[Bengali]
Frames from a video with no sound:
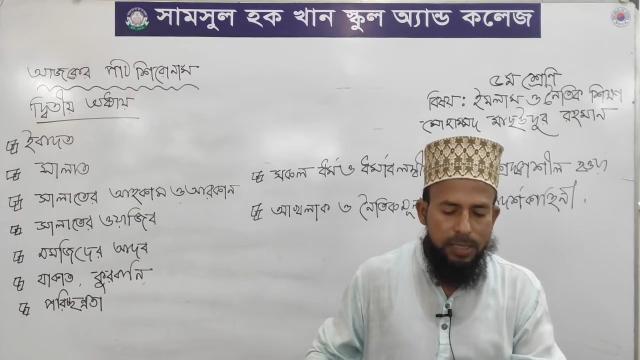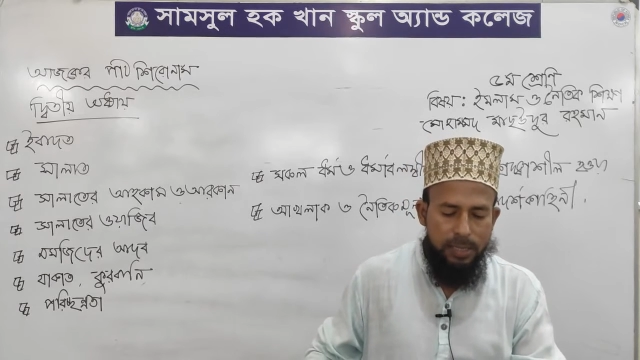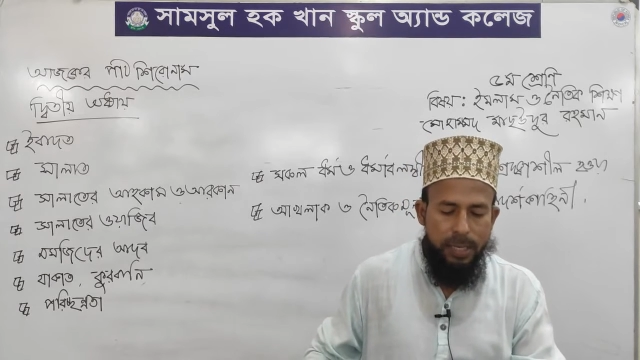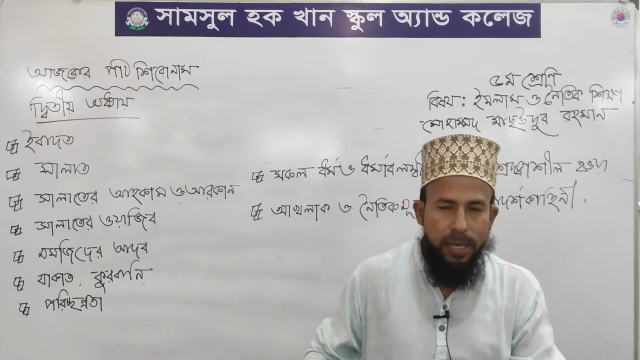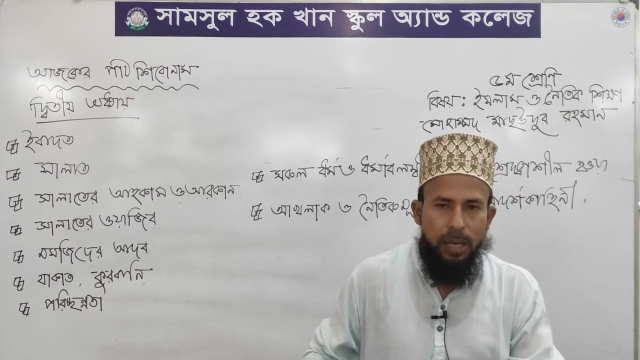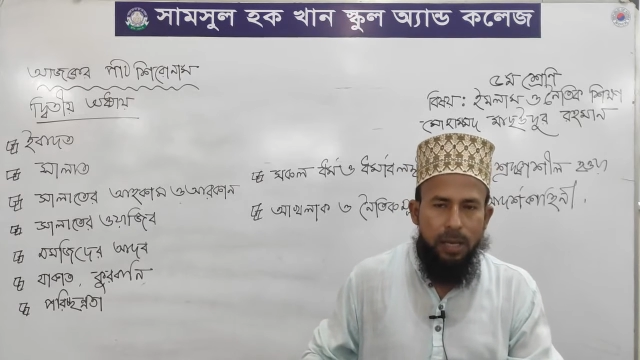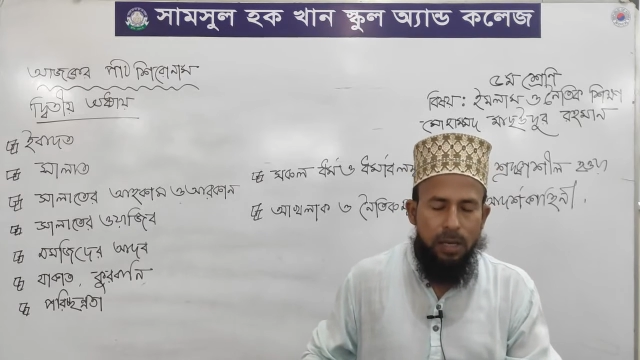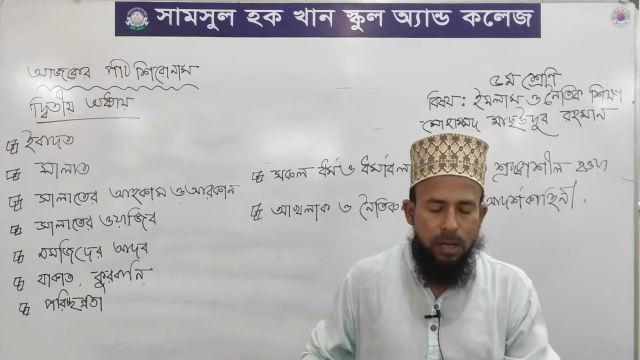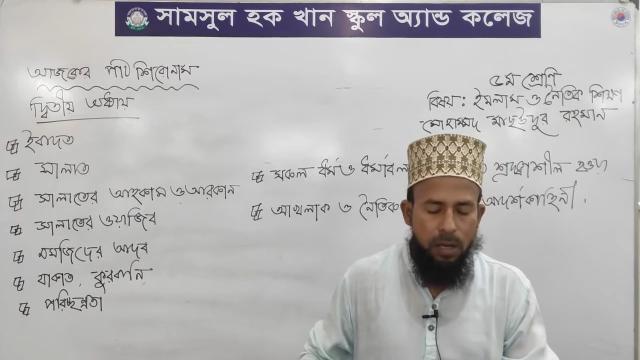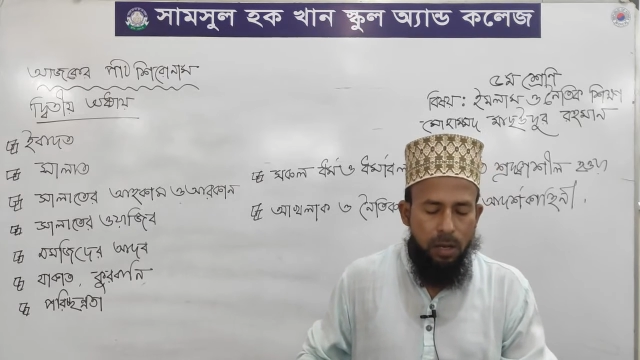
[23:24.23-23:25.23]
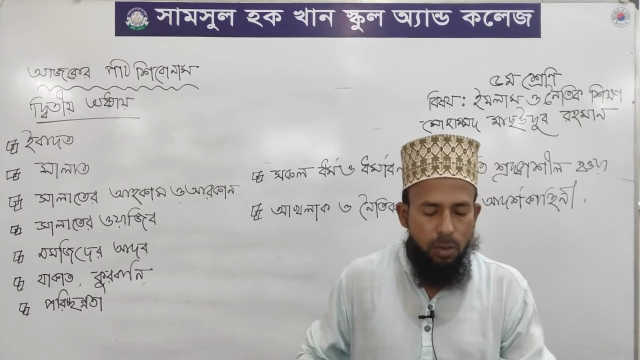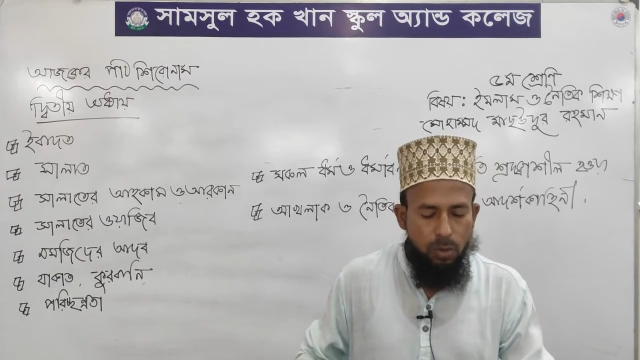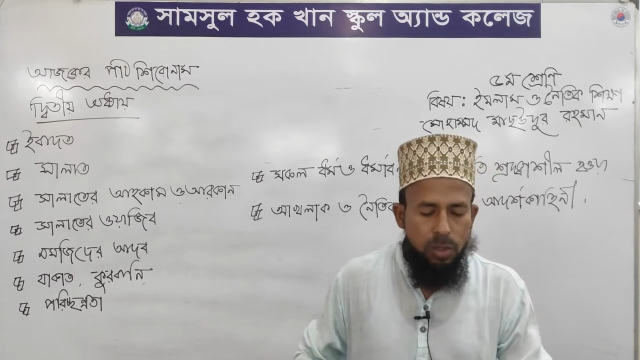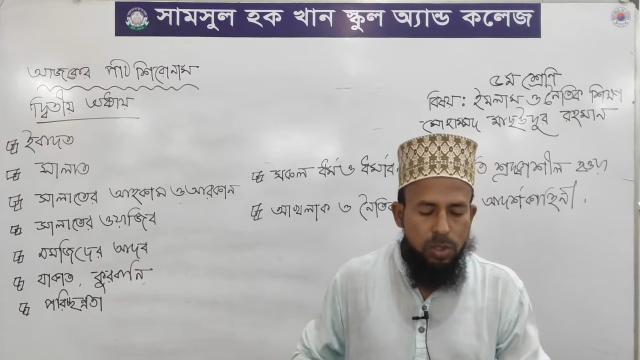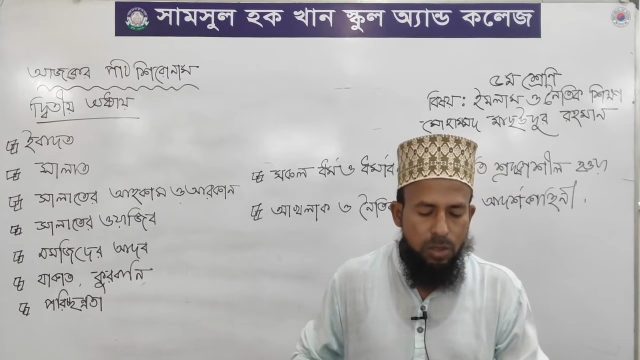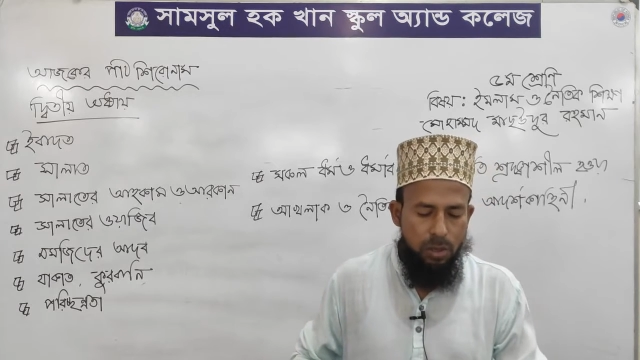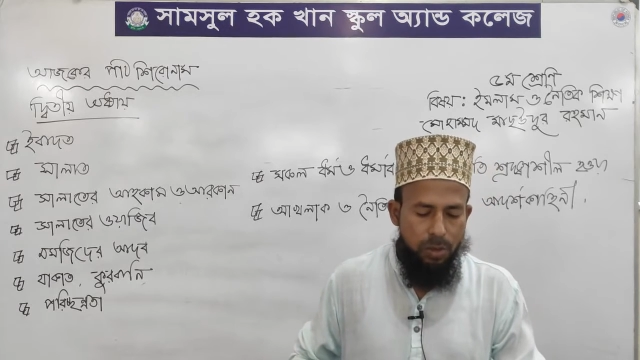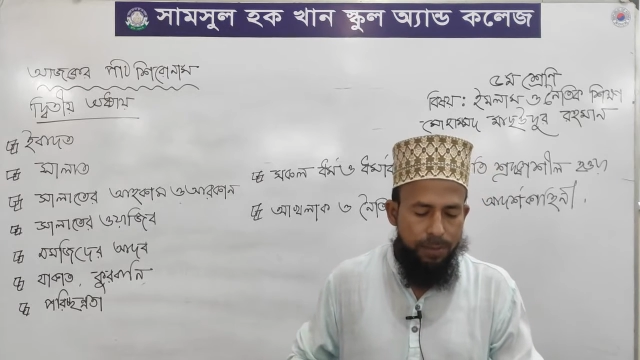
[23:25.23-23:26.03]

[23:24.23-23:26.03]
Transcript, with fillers: ত্যাগ উৎসর্গ